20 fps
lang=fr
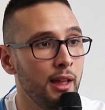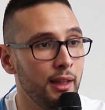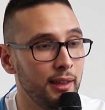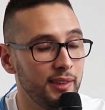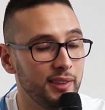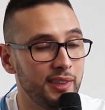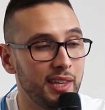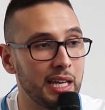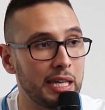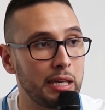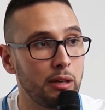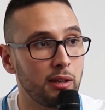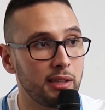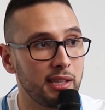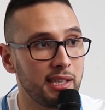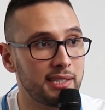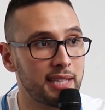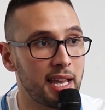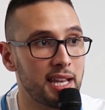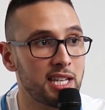d'accueillir
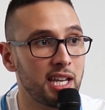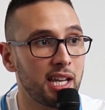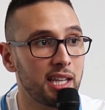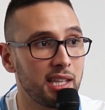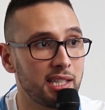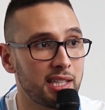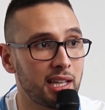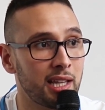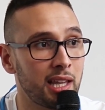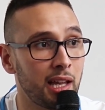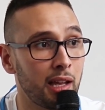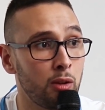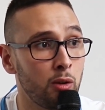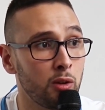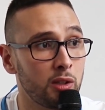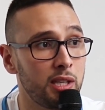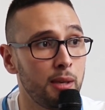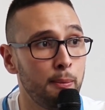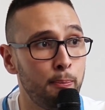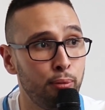des stagiaires et des alternants
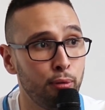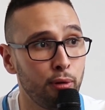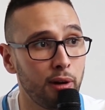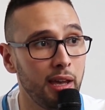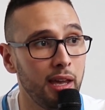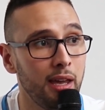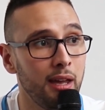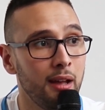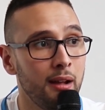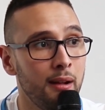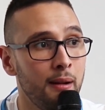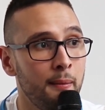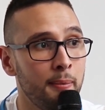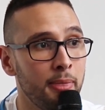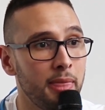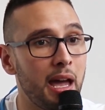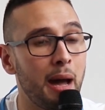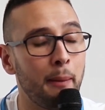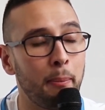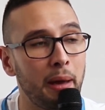qui pourraient,
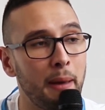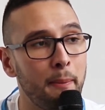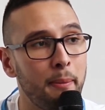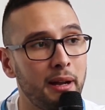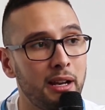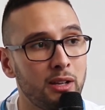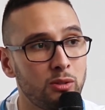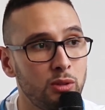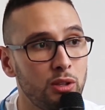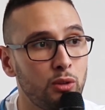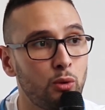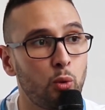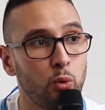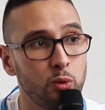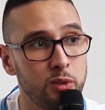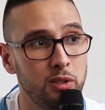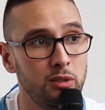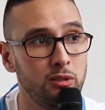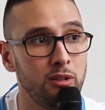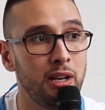après par la suite,
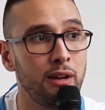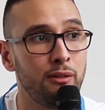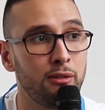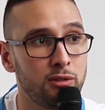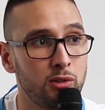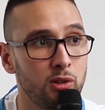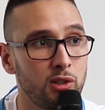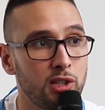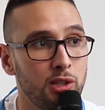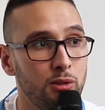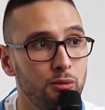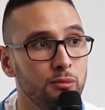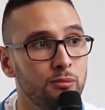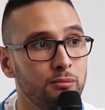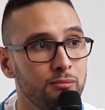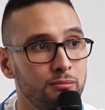continuer l'aventure chez nous.